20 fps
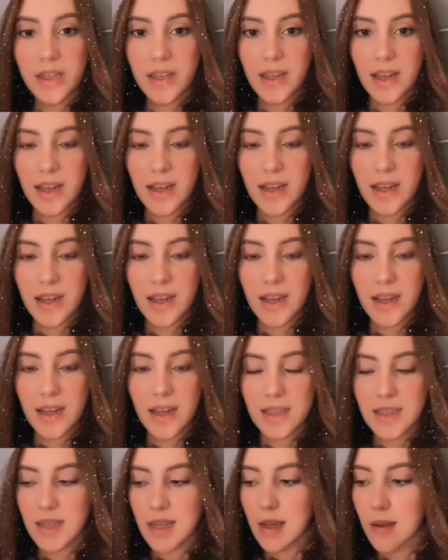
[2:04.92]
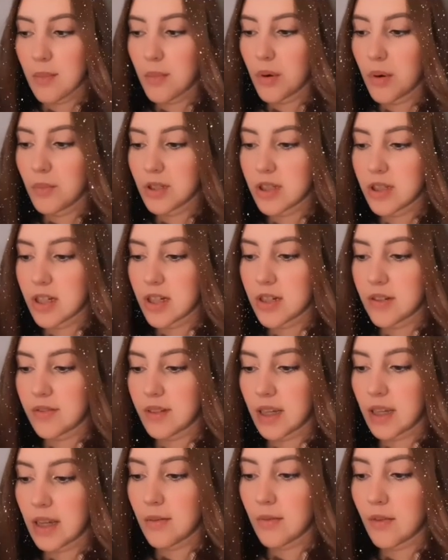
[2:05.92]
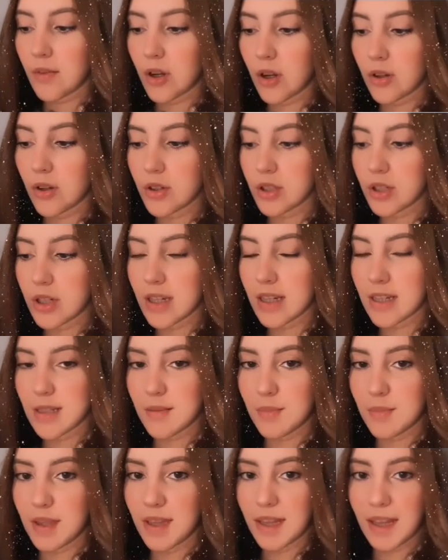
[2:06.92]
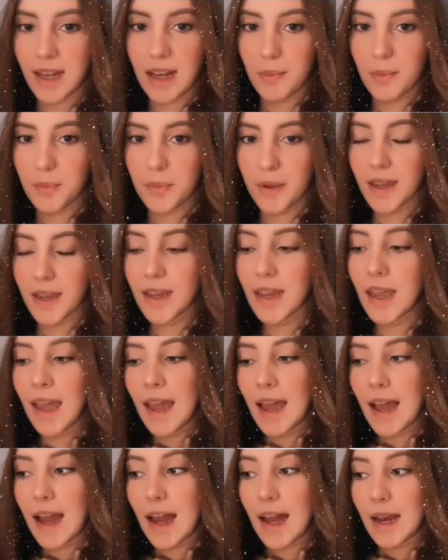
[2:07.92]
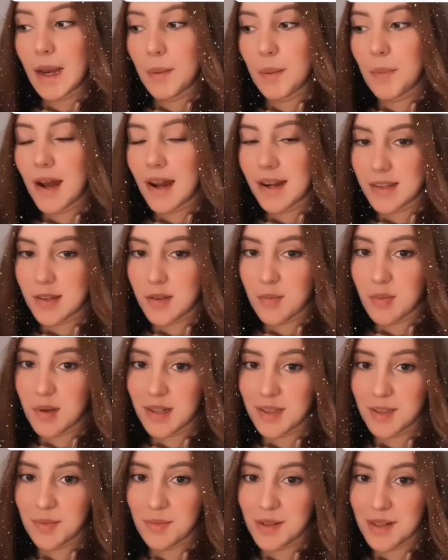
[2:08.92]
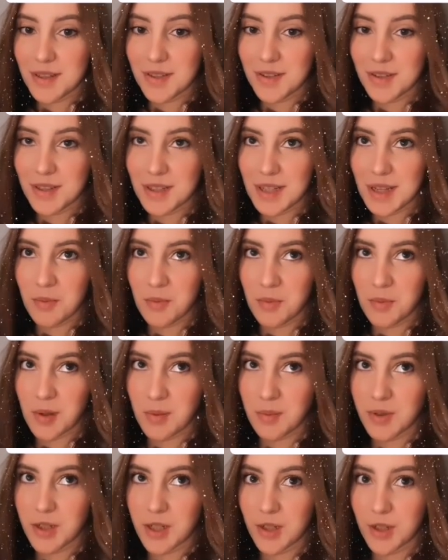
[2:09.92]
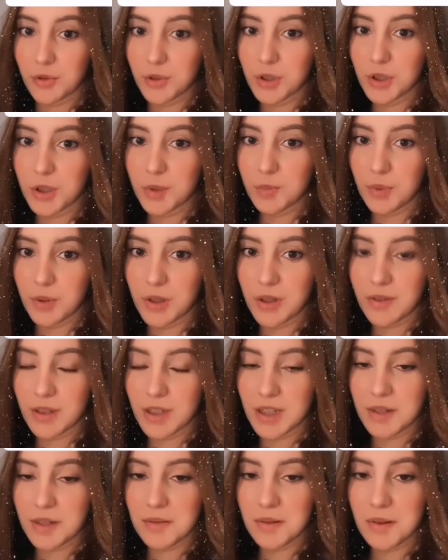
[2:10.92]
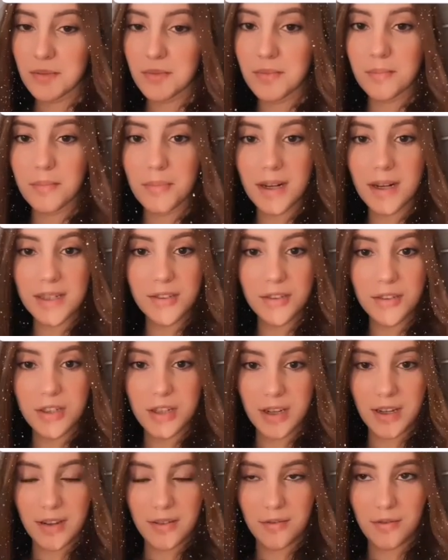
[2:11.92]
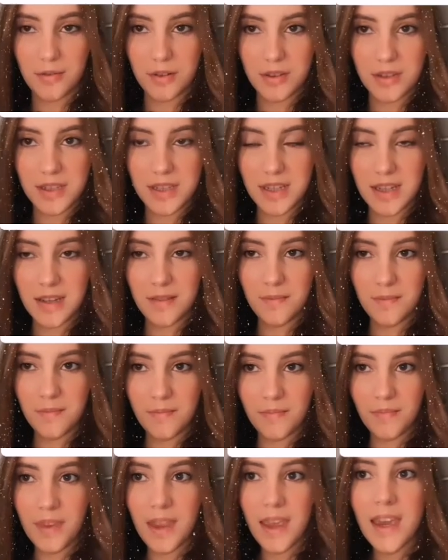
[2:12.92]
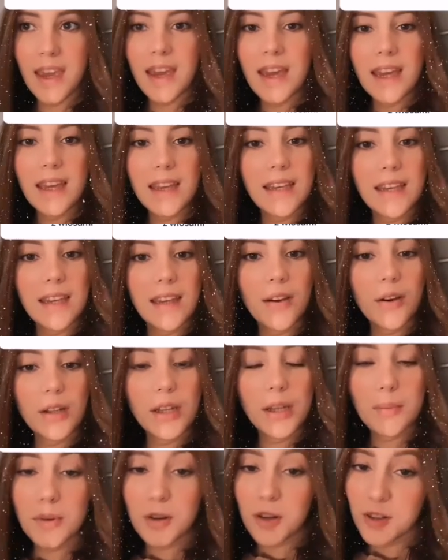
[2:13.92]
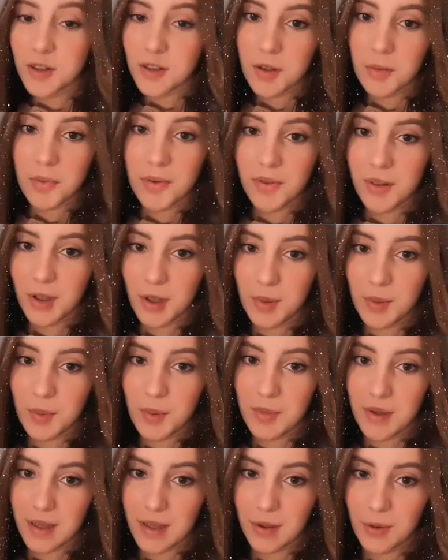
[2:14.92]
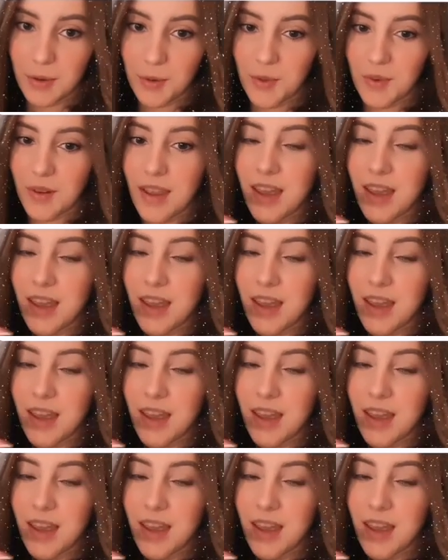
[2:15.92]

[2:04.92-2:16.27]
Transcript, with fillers: Farbować ich nie chcę, bo myślę, że w takim kolorze jest mi najlepiej, ale bardzo, bardzo, bardzo chciałabym je przedłużyć, ponieważ ja mam bardzo cienkie włosy i one mi rosną do pewnego momentu.